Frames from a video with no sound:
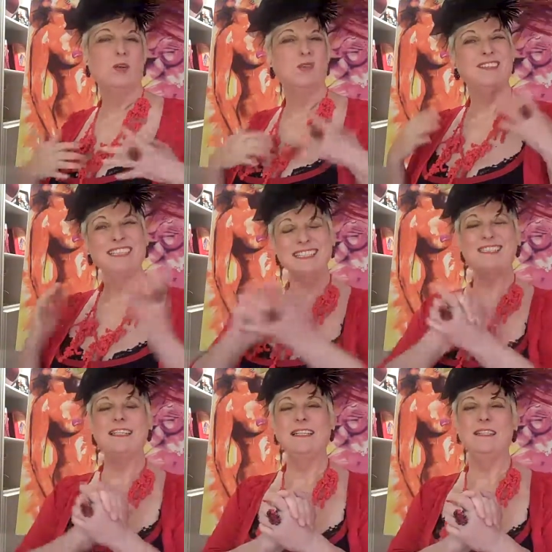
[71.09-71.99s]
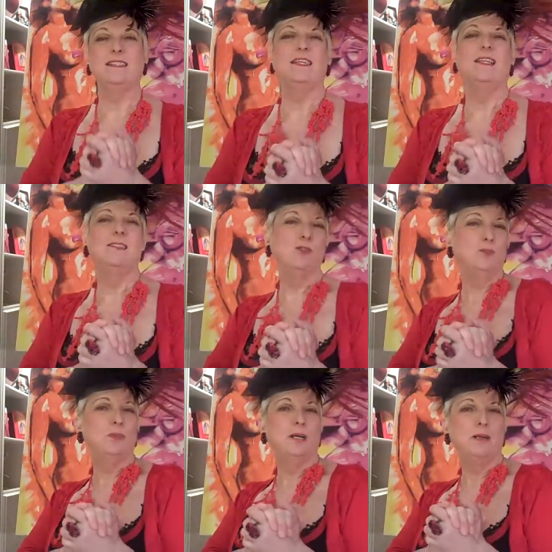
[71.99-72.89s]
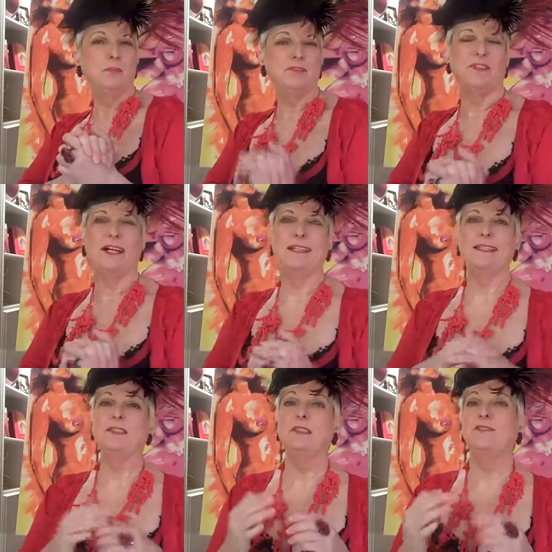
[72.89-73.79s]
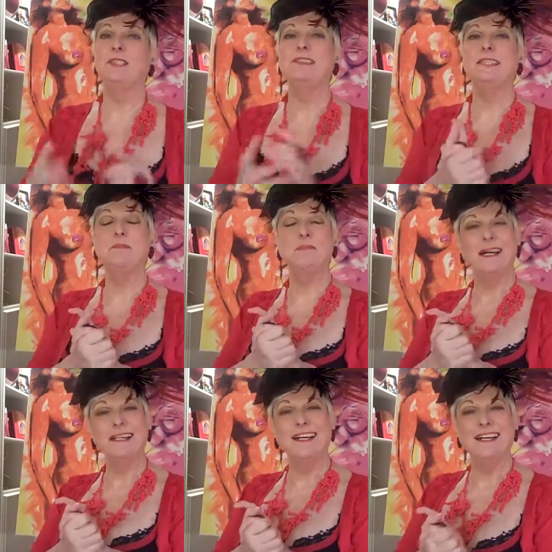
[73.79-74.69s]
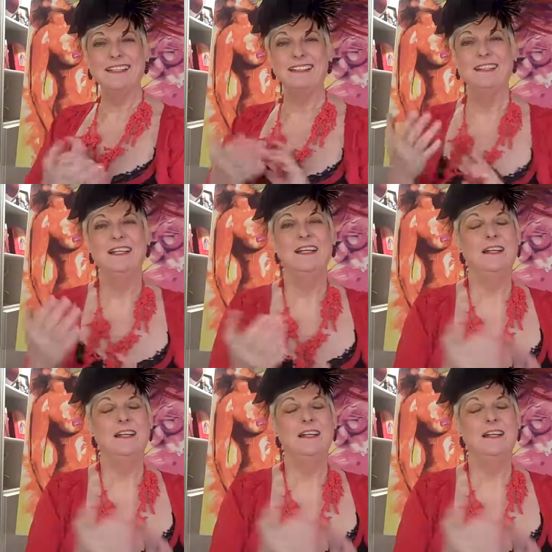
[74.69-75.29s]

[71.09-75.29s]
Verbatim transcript: und ganz ehrlich super befreit. Also ich würde es jedem anraten.